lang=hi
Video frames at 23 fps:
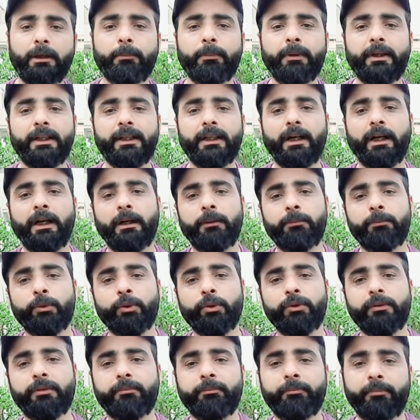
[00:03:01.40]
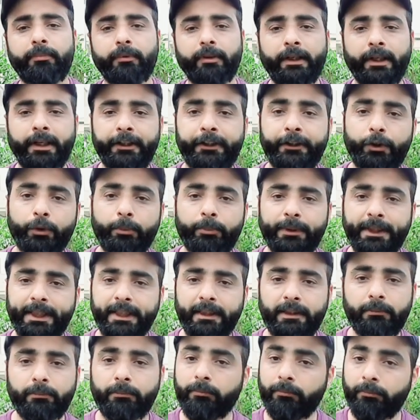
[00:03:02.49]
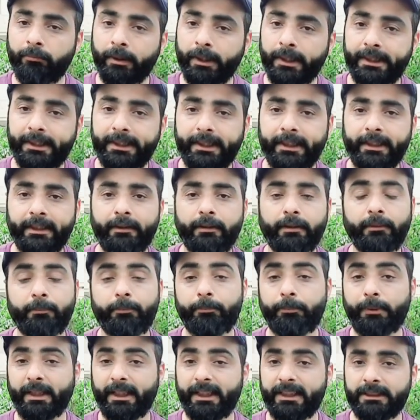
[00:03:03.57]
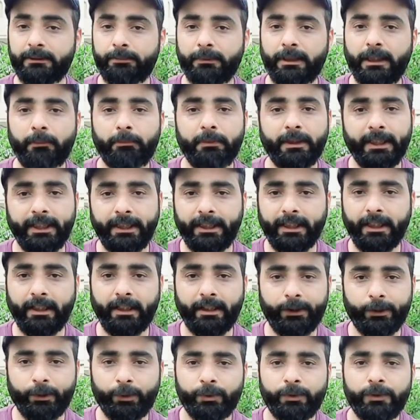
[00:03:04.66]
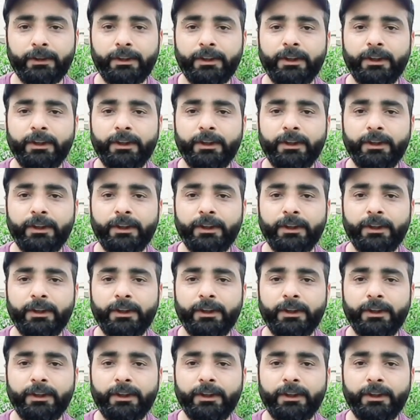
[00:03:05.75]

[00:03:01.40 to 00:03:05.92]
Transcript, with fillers: का बर्ड आप लोग रेडी टू ब्रीड बर्ड के प्राइस में आप लेके आ रहे हो